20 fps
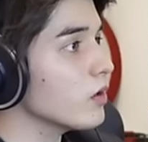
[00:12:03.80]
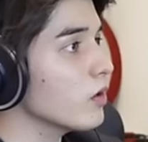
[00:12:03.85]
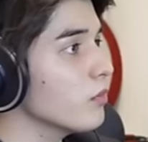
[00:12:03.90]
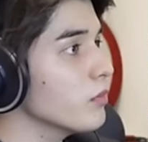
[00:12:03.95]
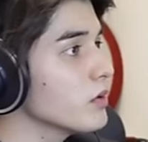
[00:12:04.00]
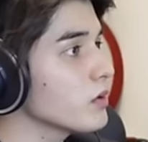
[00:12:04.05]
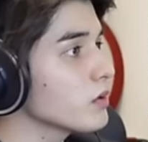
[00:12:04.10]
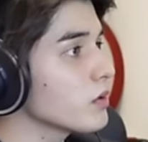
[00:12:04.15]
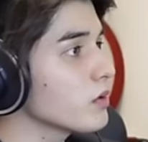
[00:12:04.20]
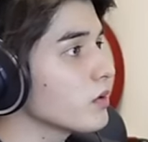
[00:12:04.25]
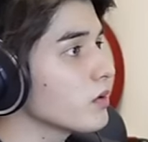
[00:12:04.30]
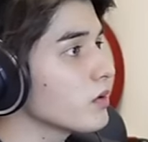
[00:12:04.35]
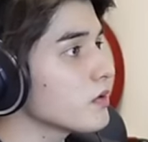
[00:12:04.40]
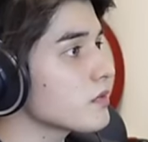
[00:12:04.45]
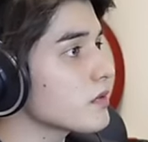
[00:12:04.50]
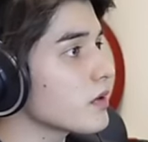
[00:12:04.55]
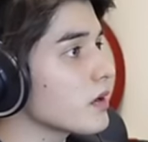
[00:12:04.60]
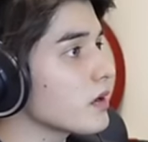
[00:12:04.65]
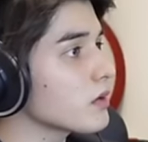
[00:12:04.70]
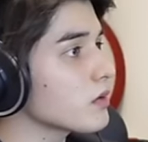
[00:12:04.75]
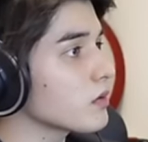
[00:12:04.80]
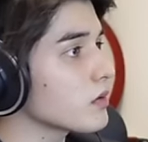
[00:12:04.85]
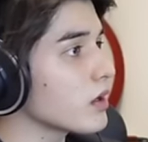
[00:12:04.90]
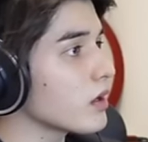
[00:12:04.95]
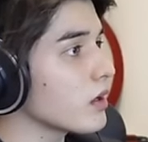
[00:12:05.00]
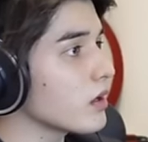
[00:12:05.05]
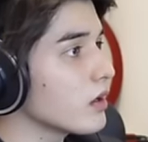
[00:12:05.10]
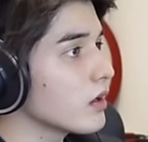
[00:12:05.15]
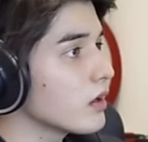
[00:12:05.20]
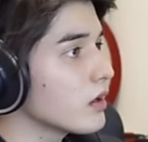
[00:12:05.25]
込みというサイト
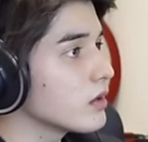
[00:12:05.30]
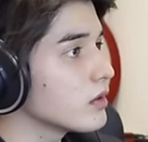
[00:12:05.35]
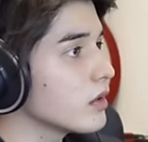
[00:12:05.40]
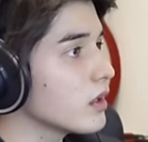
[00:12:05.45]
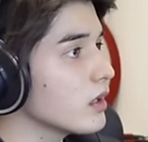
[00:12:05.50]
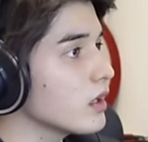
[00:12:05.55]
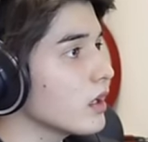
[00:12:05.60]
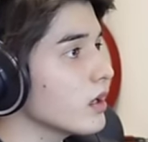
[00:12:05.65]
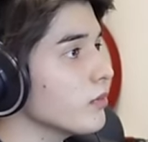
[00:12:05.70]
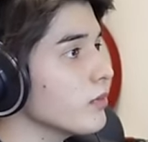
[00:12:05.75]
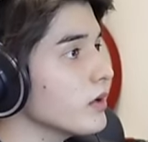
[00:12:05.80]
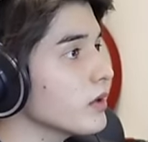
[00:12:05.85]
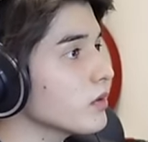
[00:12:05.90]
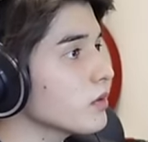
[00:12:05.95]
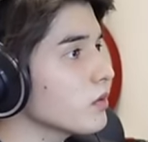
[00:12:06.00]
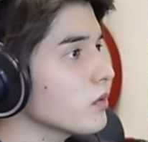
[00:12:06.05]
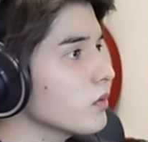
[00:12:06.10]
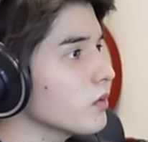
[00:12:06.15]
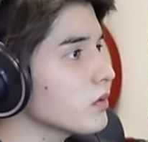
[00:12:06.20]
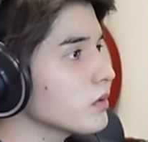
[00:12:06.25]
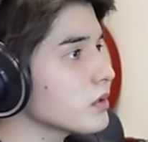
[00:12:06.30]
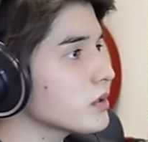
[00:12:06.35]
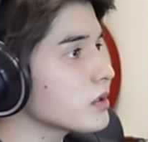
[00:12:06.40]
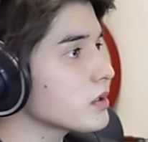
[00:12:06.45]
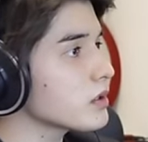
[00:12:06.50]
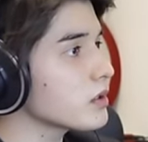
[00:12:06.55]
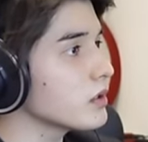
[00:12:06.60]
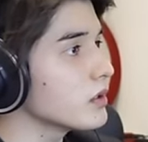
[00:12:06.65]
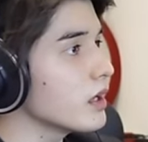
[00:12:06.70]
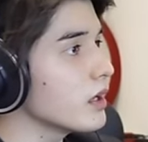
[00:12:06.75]
で寝鍋と、
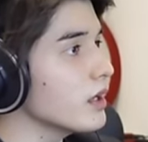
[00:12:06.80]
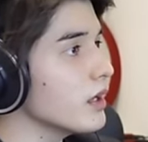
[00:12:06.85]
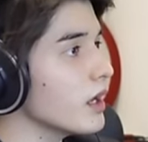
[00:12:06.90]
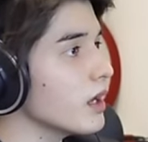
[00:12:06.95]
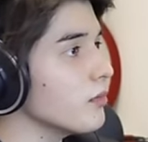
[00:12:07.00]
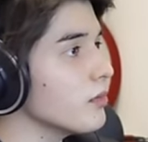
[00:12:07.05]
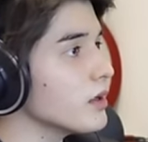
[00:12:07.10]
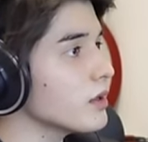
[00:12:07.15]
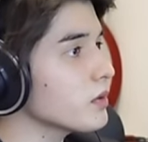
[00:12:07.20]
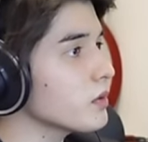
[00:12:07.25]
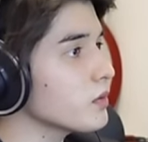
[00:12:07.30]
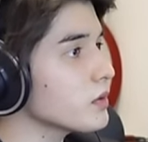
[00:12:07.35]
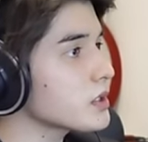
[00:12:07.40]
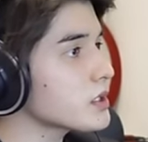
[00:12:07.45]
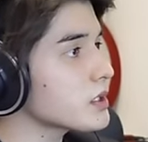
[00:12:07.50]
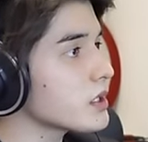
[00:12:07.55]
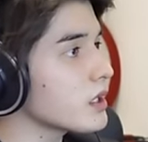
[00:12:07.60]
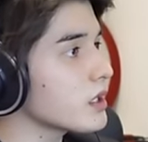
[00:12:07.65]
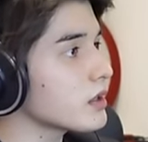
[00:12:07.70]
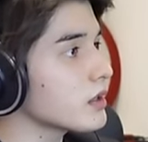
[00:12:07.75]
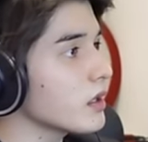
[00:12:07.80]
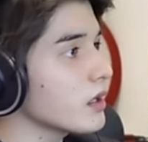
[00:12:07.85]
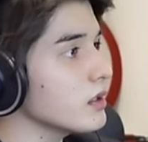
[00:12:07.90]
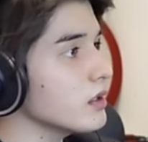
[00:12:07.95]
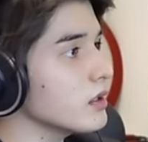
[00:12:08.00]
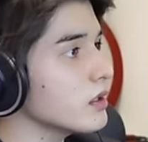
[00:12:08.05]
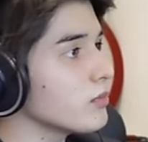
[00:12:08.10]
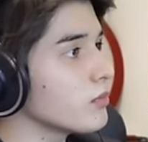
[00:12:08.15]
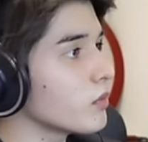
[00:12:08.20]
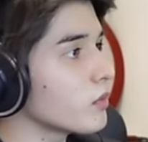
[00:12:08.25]
寝鍋として
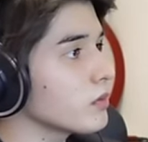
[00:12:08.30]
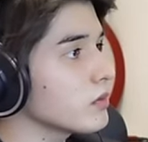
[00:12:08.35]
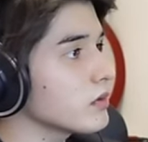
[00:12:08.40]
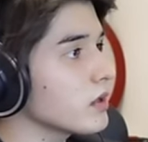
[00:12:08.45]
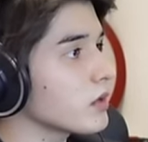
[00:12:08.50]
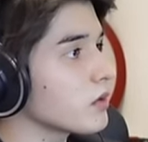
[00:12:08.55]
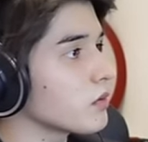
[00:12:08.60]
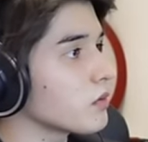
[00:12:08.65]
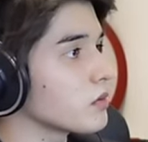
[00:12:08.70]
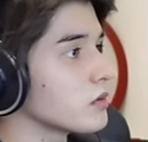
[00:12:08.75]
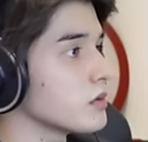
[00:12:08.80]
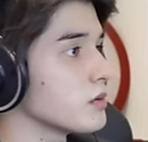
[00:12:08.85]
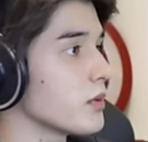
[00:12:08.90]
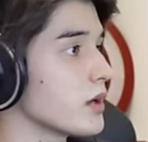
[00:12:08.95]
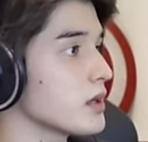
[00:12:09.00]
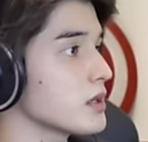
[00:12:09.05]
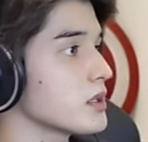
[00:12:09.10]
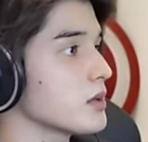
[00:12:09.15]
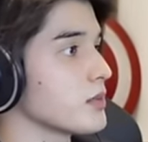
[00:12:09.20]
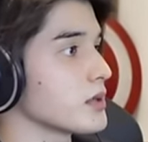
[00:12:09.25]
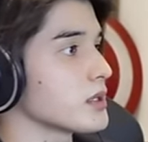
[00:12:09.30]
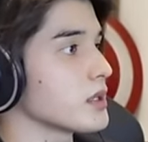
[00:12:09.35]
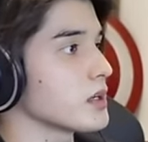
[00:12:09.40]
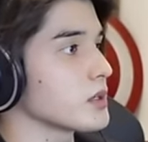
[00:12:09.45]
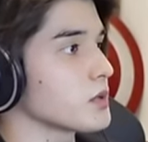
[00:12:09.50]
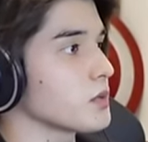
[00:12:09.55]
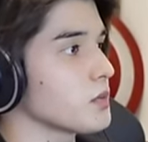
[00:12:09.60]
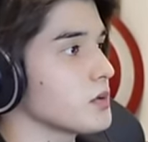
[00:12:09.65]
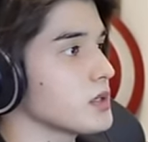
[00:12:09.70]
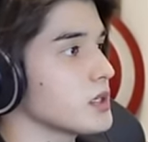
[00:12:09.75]
何人も女の子を沼らしていました。
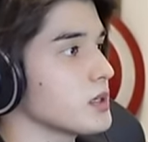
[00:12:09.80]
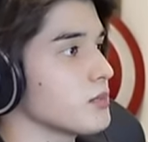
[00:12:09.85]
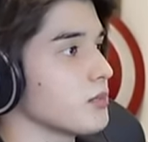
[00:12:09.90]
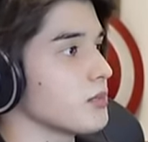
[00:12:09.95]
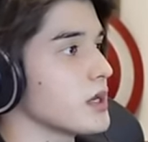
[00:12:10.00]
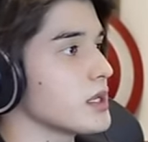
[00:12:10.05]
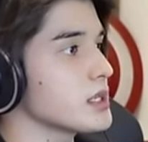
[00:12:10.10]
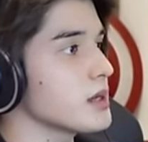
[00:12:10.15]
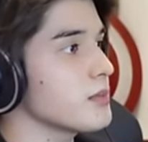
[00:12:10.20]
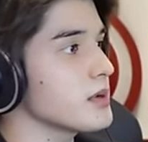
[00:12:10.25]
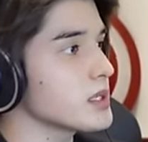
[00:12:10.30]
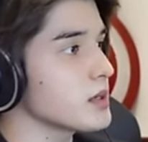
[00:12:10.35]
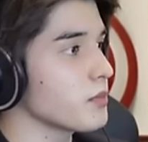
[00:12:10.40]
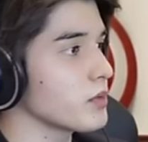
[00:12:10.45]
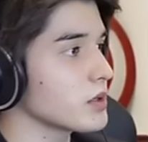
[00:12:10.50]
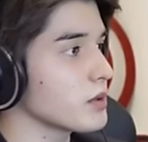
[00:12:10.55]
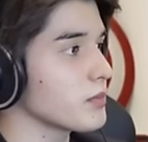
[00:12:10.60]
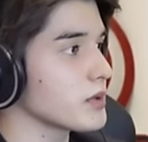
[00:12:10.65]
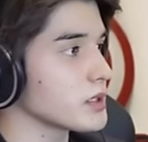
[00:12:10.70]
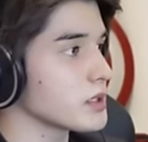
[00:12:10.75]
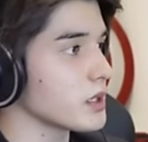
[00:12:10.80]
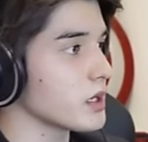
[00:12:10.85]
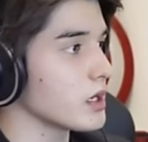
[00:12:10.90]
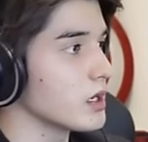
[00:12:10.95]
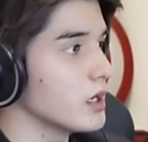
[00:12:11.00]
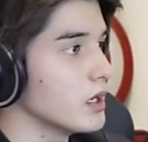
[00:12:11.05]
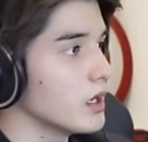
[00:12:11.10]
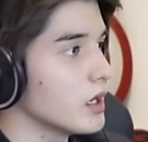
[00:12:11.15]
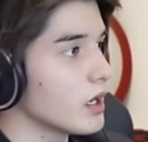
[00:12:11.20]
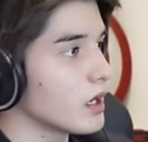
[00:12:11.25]
正直めちゃめちゃモテました。
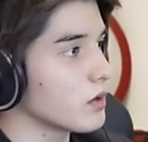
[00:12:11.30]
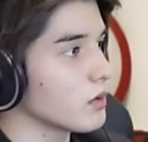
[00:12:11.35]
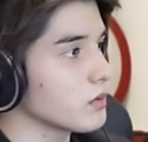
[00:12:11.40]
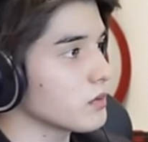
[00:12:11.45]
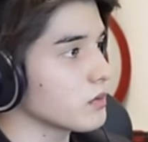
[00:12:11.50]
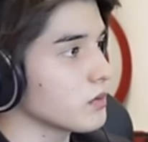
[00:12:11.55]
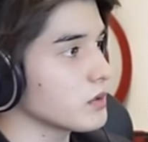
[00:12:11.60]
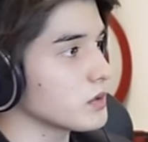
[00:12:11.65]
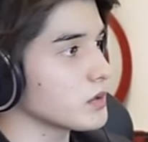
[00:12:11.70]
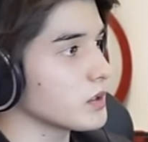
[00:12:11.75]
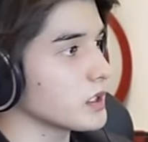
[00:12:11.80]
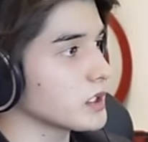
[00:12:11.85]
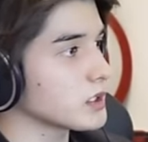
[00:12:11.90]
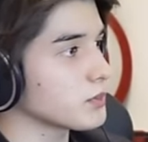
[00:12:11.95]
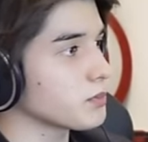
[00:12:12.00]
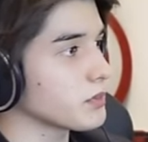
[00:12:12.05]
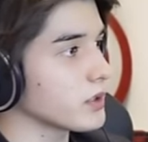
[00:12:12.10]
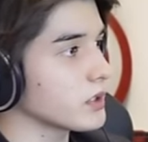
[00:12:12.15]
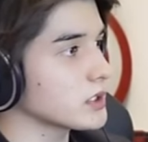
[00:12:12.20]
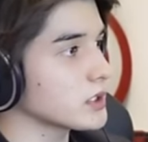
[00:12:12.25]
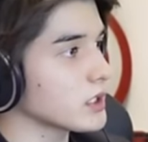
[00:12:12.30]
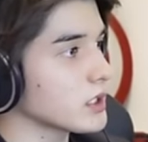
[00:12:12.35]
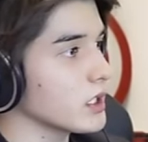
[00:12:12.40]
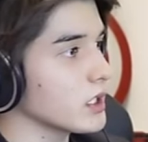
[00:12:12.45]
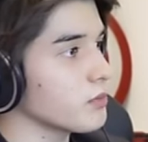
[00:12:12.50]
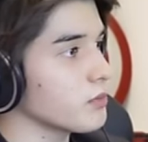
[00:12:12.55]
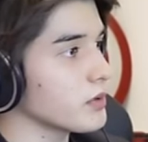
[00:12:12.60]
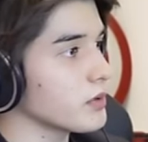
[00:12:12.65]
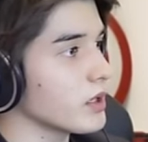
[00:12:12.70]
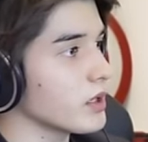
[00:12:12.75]
あの当時はス
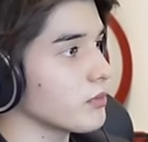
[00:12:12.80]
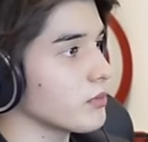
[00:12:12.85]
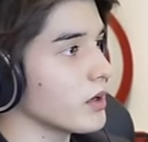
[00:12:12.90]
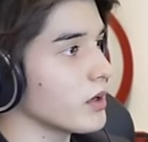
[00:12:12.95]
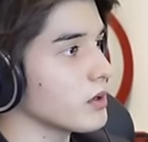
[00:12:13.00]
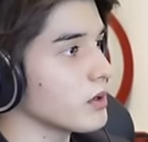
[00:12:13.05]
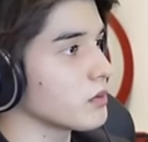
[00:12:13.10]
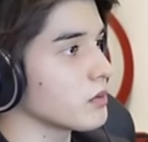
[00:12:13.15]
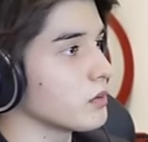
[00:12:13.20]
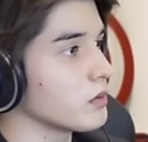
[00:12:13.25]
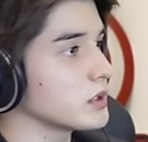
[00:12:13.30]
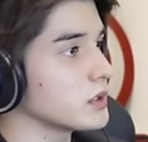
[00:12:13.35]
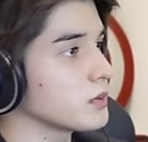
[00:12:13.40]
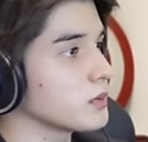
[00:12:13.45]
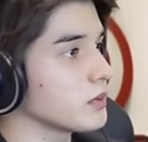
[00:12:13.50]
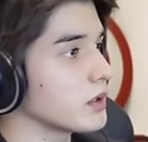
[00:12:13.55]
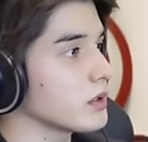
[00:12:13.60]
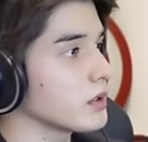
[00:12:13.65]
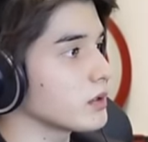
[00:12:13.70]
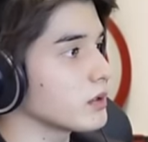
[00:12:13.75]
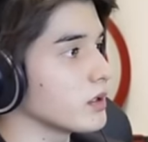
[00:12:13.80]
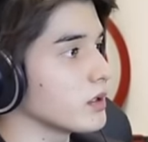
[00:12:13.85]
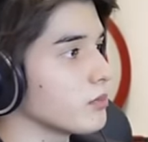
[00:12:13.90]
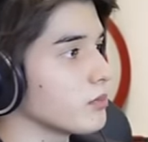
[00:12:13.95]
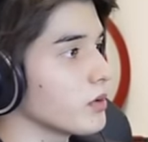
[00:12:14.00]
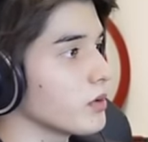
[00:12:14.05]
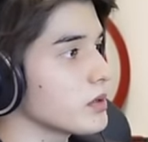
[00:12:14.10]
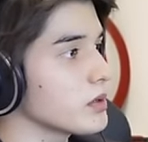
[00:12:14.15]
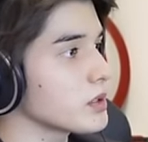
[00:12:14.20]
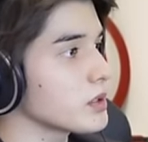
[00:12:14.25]
カイプでマイクの音質も悪く、
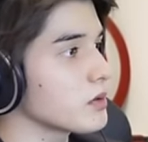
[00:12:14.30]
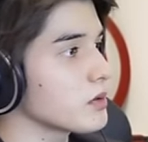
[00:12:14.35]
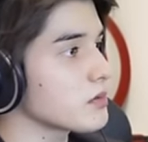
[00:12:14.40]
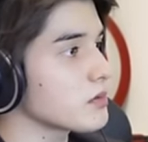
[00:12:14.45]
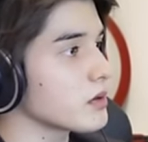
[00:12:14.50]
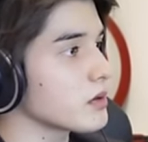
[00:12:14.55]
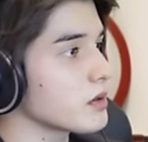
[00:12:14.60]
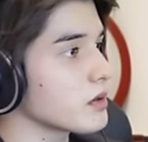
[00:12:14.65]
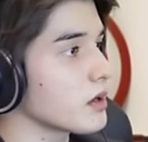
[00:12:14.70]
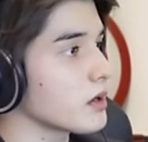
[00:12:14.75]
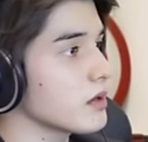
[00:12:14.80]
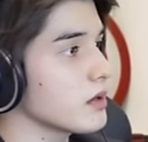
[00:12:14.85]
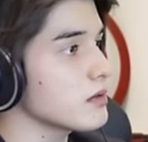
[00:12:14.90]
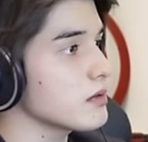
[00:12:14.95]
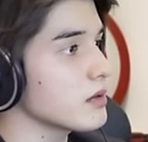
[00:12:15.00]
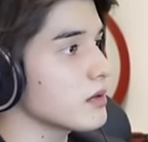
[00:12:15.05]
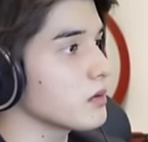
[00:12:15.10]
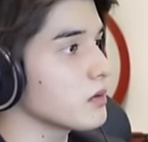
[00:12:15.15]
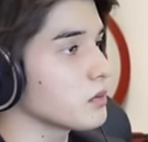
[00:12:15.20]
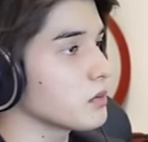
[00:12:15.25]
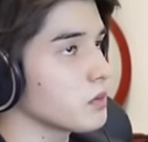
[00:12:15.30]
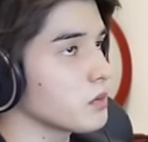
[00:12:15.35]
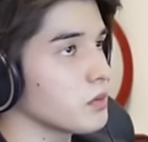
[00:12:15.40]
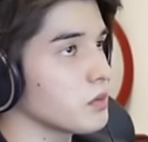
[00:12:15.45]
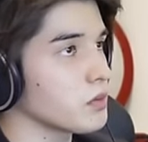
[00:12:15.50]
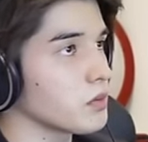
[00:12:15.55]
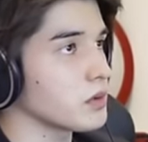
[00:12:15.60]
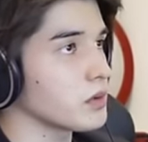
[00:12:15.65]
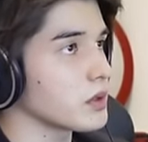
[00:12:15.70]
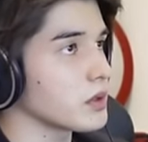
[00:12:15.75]
ボイチェンを使って完全に男
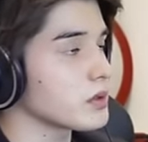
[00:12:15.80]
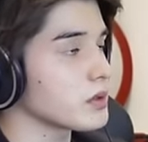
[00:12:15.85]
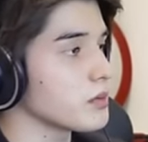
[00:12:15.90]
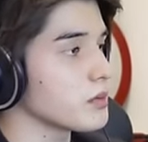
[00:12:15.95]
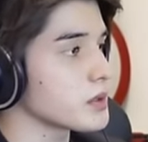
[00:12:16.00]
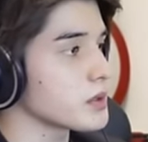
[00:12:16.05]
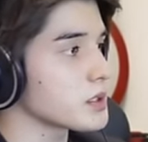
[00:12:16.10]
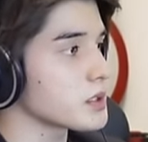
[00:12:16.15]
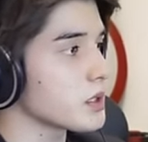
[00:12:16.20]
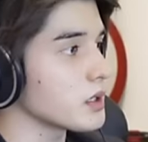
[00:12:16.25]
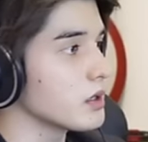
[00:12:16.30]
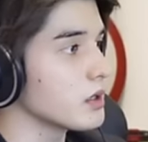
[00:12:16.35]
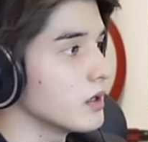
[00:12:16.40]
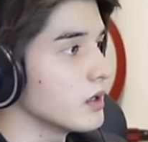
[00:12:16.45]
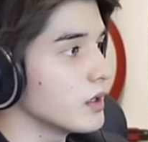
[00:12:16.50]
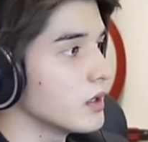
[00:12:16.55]
の子になっていました。